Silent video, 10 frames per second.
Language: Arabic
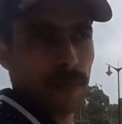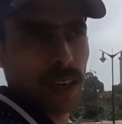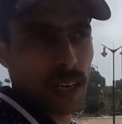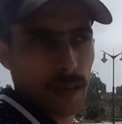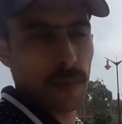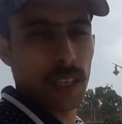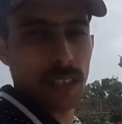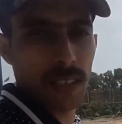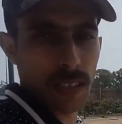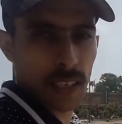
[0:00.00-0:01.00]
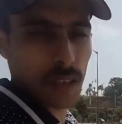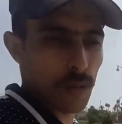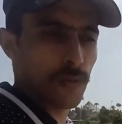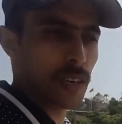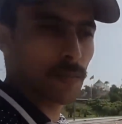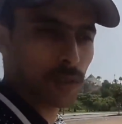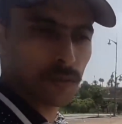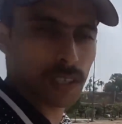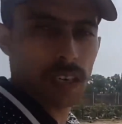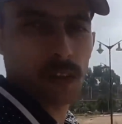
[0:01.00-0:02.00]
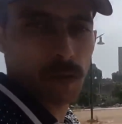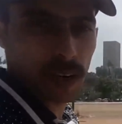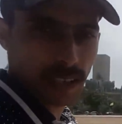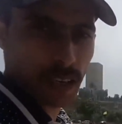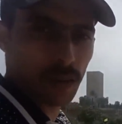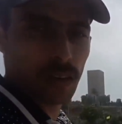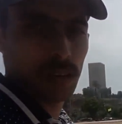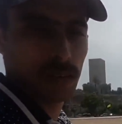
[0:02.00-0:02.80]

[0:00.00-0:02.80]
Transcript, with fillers: هذه ما يمكنش نصيدوا فيها نمشيو نصيدوا في بلاصه اخرى